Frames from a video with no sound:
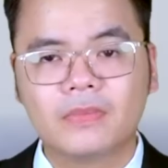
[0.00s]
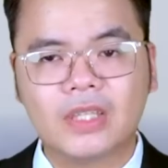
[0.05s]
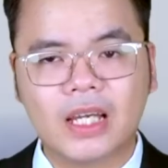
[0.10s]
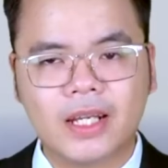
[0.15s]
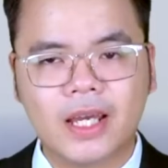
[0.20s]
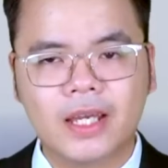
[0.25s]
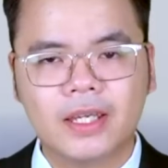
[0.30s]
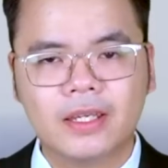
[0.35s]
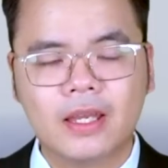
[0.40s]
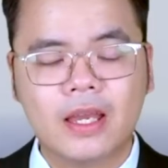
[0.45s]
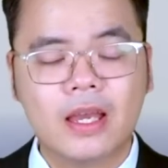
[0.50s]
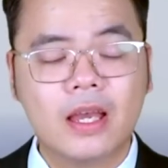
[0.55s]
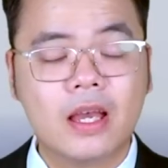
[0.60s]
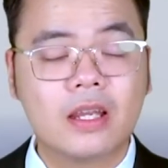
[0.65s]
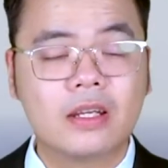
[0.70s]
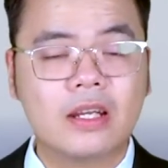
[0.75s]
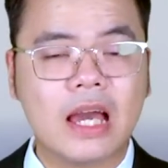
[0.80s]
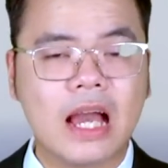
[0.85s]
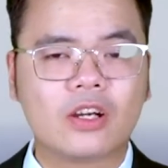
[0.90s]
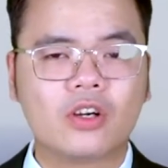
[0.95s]
Tại đây,
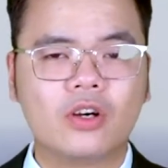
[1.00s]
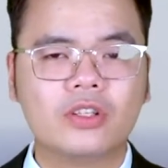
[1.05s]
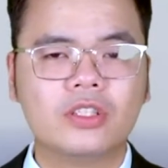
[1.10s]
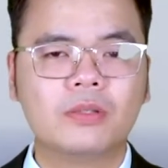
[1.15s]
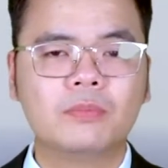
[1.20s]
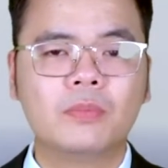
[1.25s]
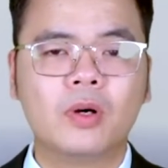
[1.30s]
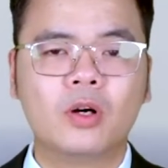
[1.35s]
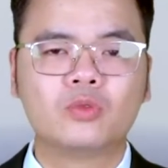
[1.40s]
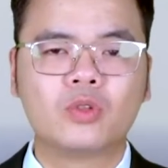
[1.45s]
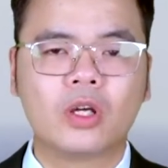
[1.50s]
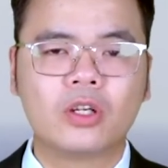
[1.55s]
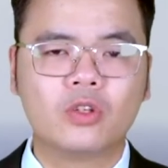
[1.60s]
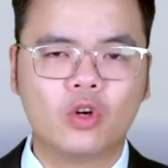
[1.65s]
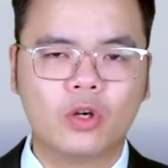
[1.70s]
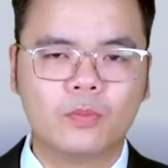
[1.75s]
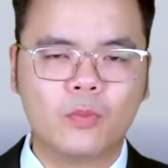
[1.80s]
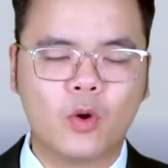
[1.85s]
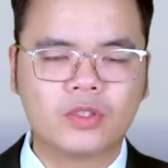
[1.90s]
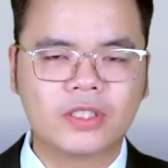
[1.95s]
đã có những mâu thuẫn
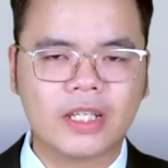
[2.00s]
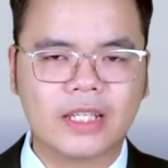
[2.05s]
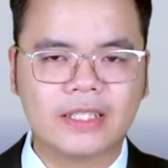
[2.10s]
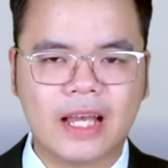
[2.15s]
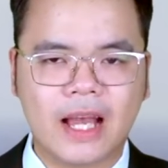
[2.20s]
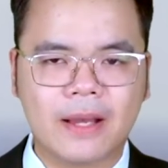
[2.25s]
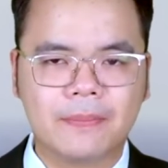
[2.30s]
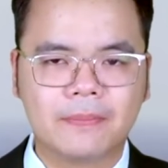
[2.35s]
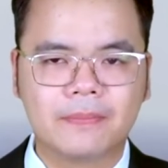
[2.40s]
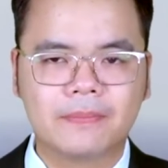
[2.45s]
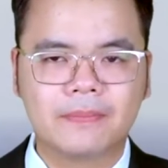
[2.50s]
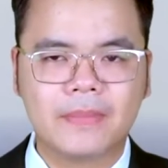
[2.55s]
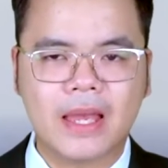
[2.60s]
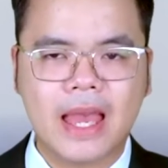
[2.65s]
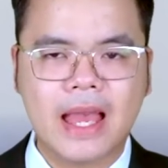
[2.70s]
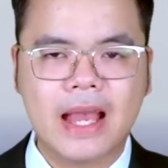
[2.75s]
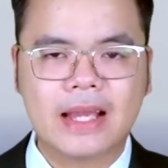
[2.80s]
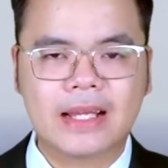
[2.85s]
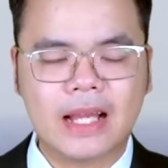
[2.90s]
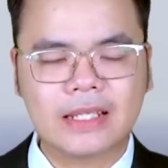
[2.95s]
nội bộ xảy ra.
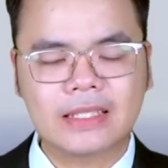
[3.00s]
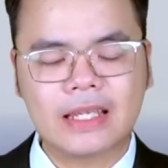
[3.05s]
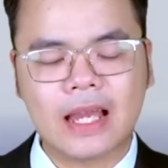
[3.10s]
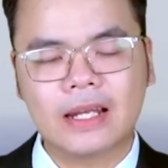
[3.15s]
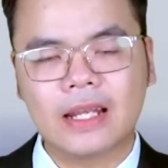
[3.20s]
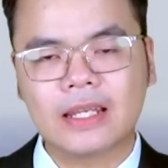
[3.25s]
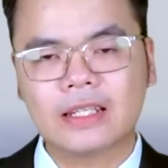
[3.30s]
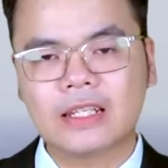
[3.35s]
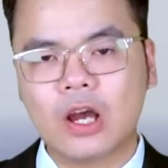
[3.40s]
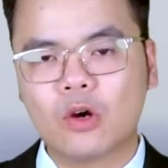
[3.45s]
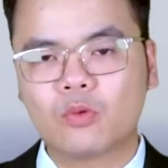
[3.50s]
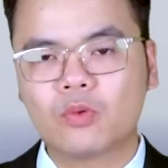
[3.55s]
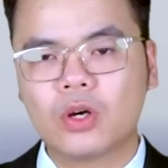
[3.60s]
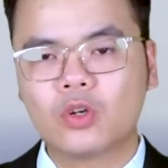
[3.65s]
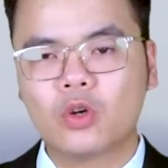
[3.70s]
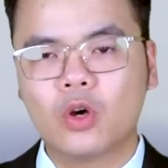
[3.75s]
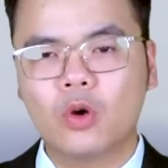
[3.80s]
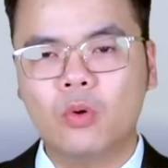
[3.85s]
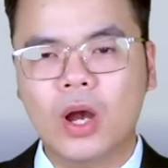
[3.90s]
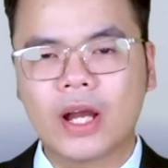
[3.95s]
Các nhà lãnh đạo
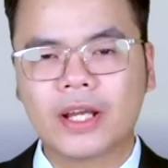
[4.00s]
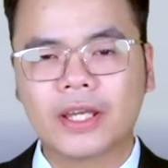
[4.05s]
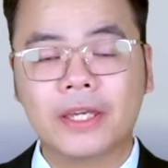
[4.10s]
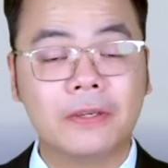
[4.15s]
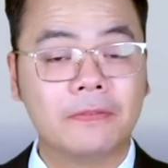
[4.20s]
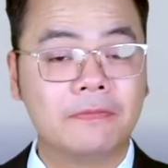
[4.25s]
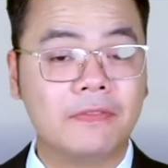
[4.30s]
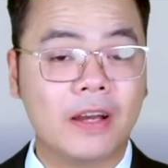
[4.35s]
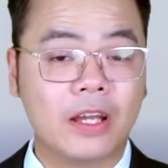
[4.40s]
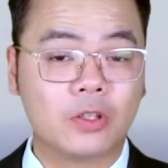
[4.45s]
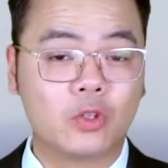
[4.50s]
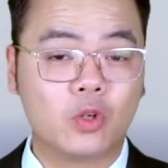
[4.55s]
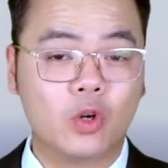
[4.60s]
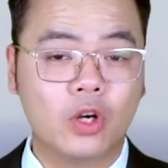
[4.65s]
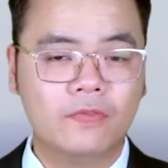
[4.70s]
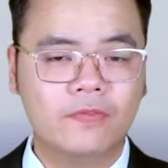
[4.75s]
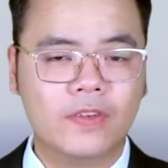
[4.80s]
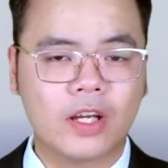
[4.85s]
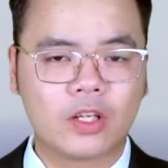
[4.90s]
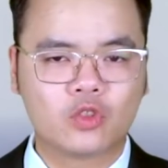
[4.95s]
quân đội Hoa Kỳ phản
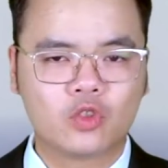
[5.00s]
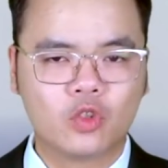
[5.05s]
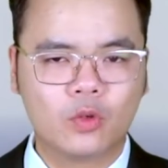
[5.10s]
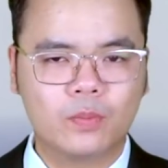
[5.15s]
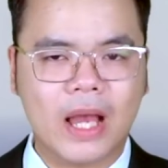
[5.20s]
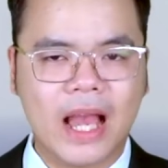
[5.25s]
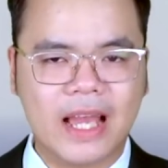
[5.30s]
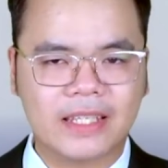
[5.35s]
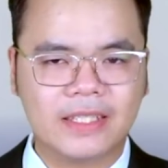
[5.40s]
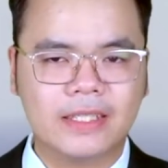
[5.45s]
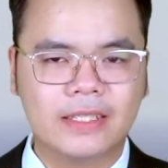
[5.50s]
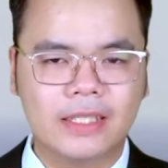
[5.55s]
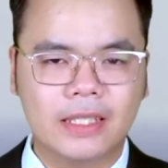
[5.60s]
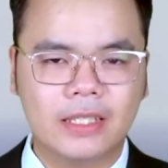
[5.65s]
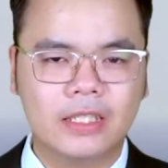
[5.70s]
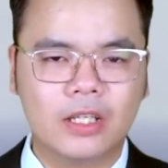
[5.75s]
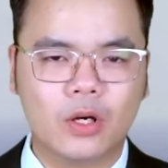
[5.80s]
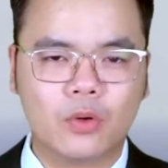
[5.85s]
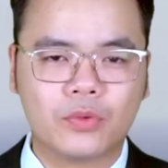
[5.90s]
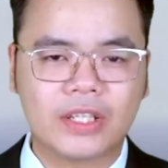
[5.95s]
đối việc giúp
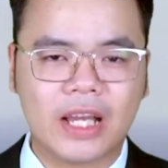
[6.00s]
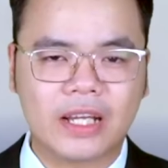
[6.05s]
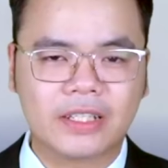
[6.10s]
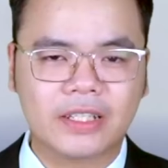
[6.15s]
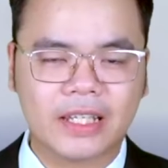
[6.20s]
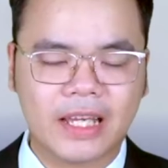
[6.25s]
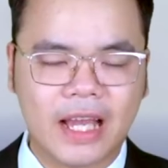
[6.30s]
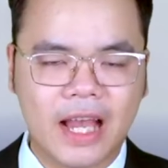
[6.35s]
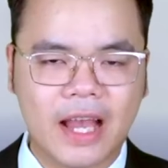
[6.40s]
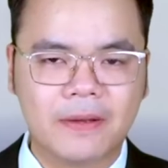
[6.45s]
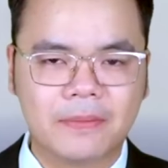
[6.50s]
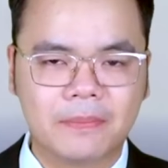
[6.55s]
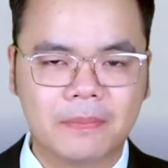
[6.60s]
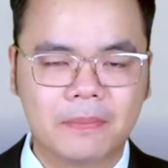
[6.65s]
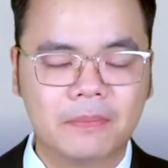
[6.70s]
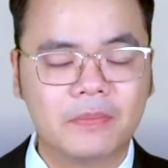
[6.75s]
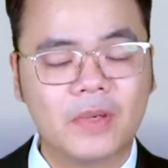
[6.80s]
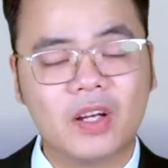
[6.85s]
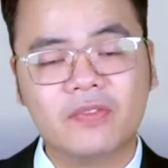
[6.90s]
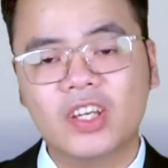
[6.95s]
ICC điều tra người Nga,
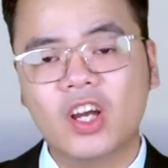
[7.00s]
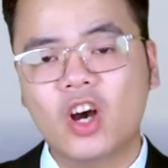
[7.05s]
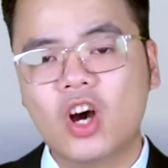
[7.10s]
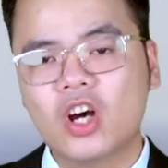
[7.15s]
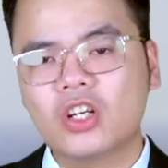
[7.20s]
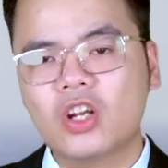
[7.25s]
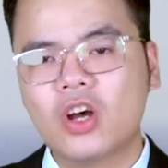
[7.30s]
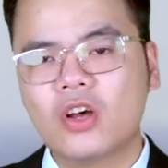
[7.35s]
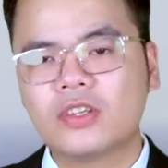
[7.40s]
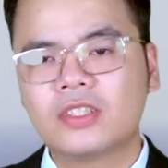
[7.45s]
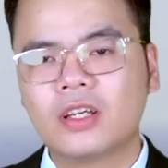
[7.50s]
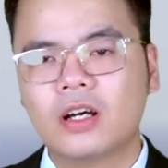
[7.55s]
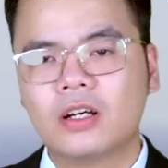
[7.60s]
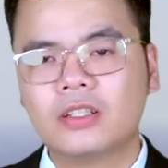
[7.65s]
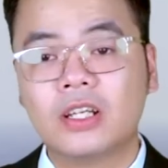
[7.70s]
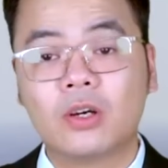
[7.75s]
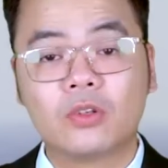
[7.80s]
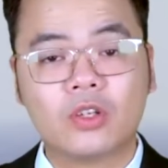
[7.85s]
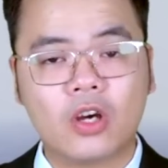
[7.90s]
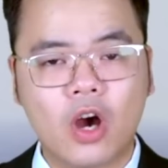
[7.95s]
bởi vì họ lo sợ
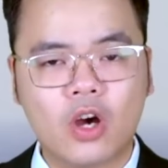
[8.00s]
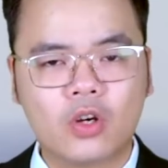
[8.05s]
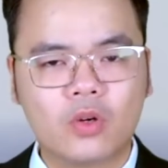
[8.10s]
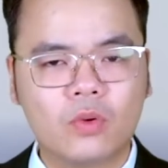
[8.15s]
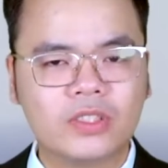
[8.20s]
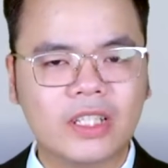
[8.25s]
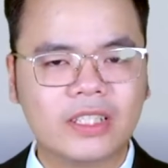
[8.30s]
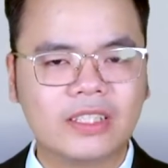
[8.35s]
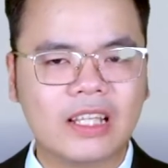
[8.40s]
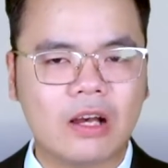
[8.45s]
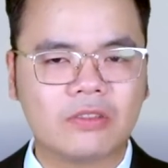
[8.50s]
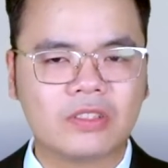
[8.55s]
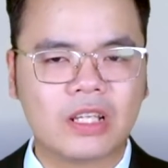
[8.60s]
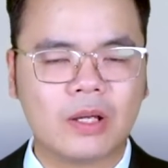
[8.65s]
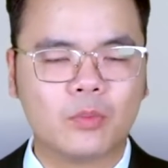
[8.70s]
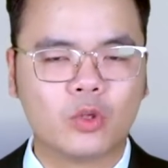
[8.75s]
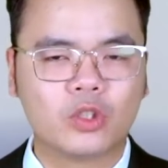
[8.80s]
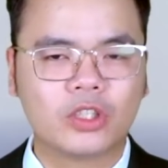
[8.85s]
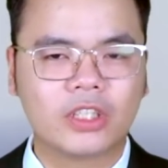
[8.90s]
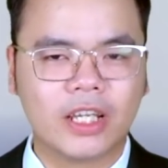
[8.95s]
điều đó cũng sẽ tạo
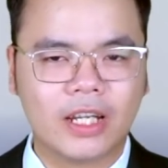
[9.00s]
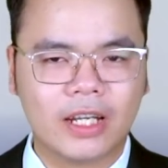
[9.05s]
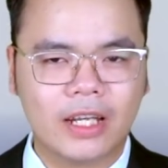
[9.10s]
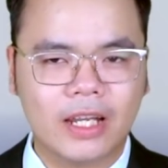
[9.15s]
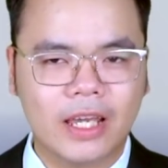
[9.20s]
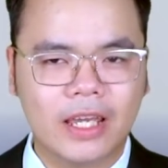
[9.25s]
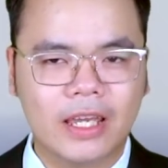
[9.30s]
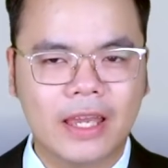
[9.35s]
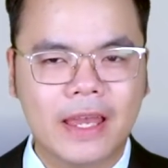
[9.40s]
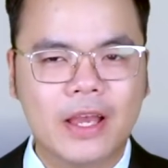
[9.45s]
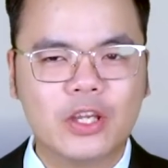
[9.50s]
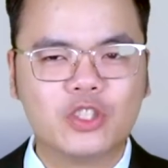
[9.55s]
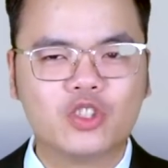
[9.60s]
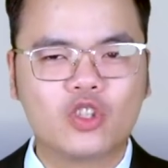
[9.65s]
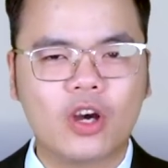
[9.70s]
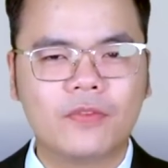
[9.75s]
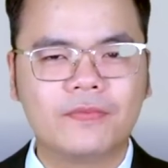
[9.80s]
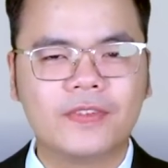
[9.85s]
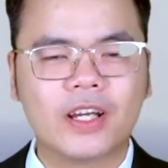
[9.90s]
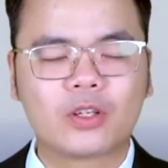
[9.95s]
ra một tiền lệ
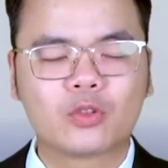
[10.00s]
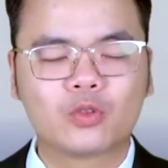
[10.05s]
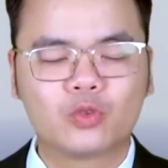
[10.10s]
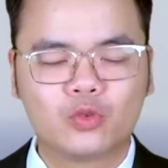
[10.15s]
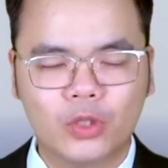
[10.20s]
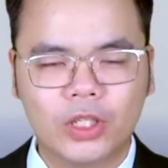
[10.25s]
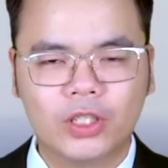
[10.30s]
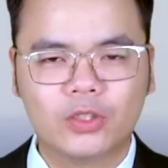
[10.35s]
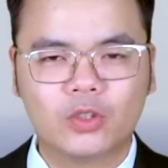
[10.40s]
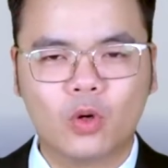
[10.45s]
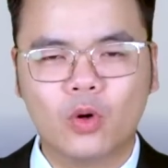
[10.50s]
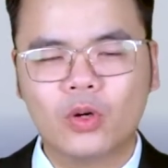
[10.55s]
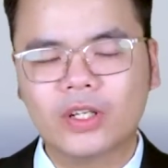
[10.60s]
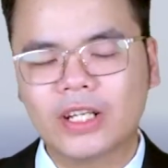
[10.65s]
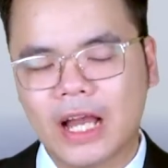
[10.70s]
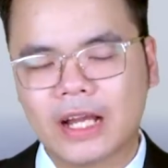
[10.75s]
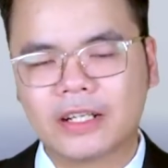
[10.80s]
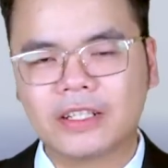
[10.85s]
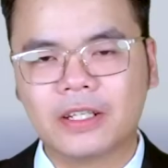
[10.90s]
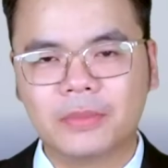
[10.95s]
cho việc truy tố
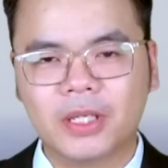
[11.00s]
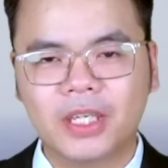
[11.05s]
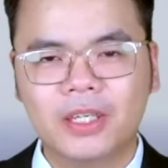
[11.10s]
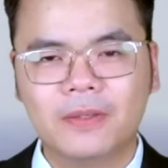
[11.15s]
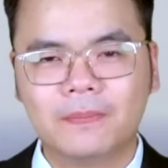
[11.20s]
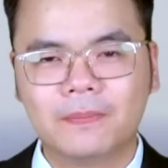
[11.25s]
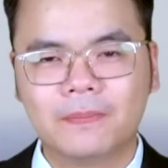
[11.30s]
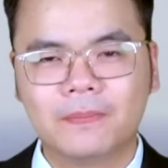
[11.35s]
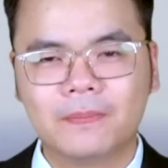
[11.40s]
cả người Mỹ.